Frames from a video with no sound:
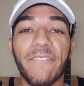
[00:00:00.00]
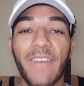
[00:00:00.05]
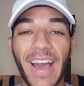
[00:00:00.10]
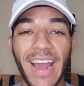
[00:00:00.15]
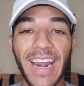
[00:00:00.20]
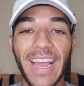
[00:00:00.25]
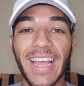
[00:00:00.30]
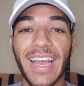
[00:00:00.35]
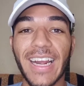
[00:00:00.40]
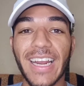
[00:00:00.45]

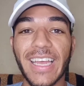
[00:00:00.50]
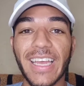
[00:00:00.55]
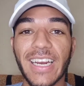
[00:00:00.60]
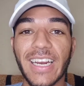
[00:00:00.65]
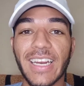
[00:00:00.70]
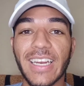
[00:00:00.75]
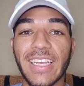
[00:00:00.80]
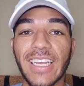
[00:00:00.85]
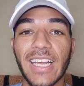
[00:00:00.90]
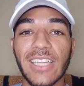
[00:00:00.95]
Fala
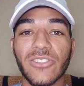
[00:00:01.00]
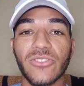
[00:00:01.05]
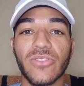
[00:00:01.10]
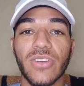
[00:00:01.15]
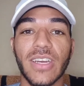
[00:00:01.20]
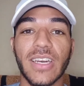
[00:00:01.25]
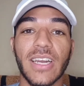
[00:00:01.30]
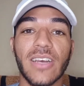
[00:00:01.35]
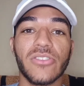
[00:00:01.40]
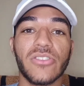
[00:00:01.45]
galera, ligados no
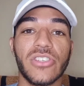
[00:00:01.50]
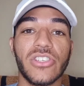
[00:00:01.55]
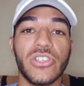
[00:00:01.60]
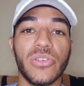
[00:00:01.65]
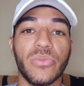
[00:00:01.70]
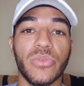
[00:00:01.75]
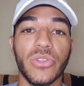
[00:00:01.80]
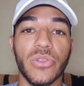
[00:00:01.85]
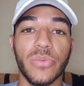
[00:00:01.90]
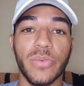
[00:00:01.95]
canal,
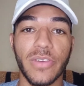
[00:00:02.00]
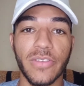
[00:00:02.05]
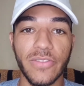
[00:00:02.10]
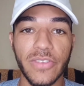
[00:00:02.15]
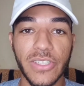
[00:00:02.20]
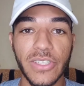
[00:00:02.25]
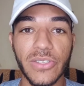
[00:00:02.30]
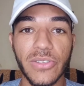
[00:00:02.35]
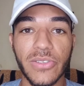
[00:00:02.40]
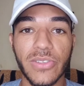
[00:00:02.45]
sejam muito
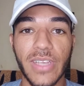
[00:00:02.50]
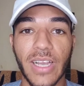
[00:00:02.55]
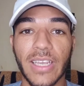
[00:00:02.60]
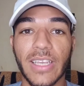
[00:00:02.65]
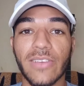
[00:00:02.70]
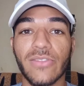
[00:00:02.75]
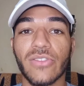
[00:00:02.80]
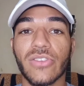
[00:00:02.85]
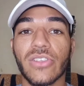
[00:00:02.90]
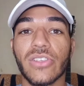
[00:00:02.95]
bem-vindos.
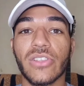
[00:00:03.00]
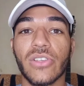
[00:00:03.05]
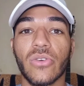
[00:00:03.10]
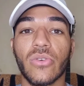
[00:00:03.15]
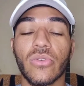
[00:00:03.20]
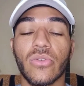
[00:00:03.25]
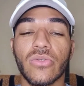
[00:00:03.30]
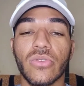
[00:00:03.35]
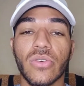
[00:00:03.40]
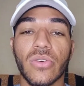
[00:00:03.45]
Aqui vocês
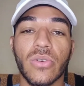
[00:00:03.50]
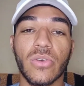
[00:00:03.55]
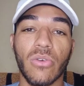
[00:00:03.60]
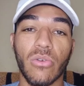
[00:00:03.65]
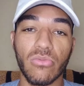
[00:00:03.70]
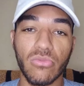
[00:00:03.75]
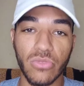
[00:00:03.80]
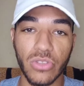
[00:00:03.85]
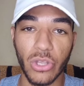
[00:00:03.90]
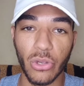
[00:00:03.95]
encontram
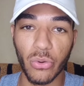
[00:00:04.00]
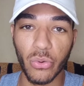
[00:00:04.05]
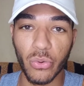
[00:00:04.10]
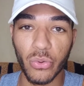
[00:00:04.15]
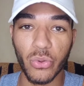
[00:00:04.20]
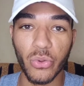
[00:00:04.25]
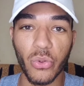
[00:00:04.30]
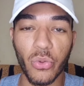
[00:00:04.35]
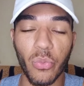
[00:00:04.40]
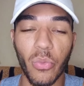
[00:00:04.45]

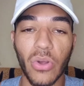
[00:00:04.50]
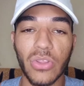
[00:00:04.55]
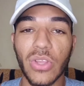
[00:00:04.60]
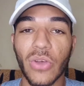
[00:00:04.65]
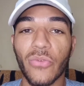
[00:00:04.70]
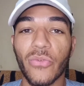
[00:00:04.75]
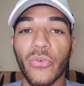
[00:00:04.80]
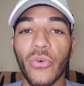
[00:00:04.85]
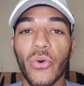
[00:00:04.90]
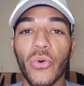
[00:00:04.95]
conteúdo do
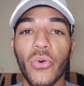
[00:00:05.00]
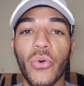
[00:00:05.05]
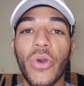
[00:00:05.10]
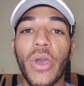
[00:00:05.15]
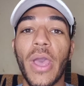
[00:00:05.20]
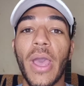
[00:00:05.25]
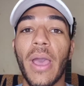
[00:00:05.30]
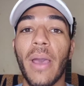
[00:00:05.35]
Botafogo.